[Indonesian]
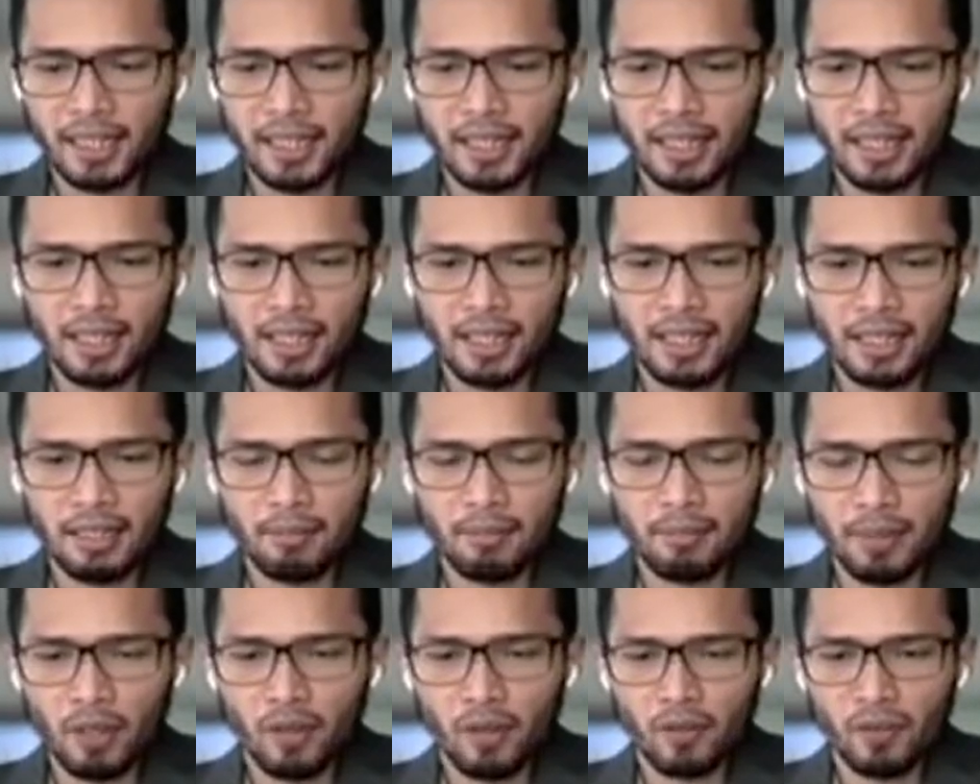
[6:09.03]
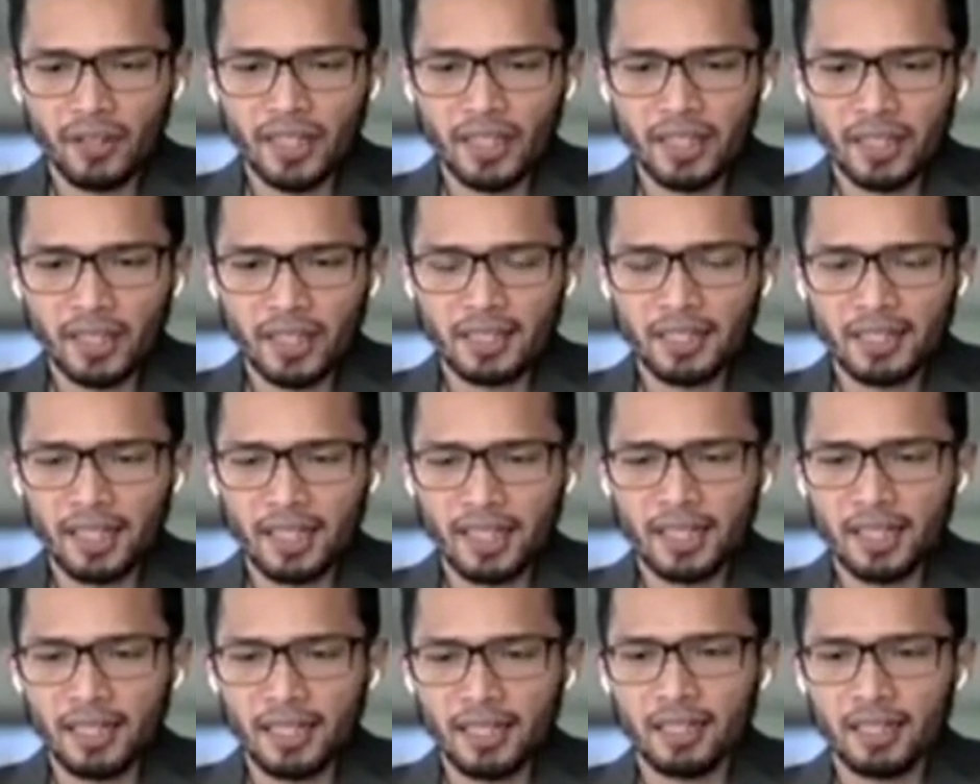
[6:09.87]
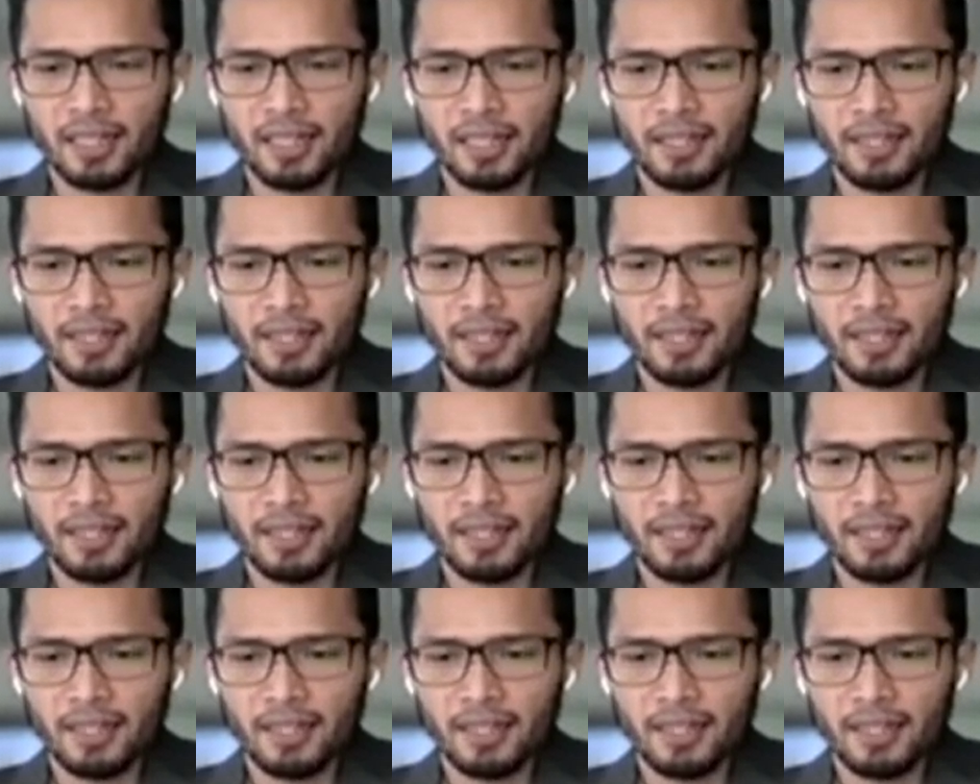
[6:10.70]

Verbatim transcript: kita hari ini uh, eh, buy on weakness ya.